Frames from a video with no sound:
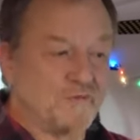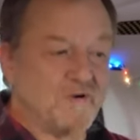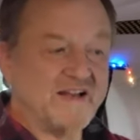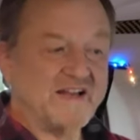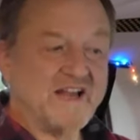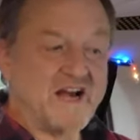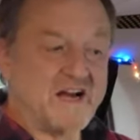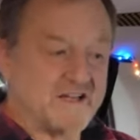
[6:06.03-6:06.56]
man
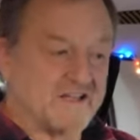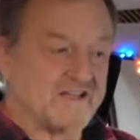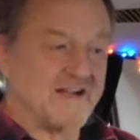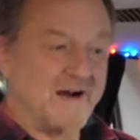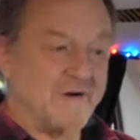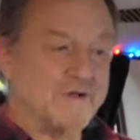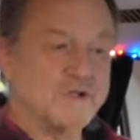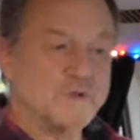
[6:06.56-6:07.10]
erst
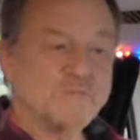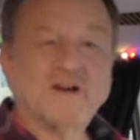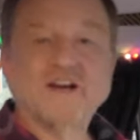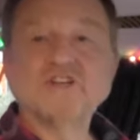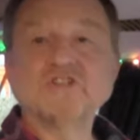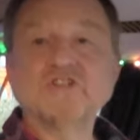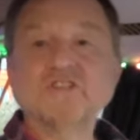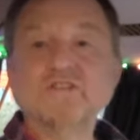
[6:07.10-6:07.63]

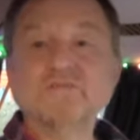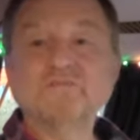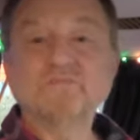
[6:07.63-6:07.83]
aussprechen,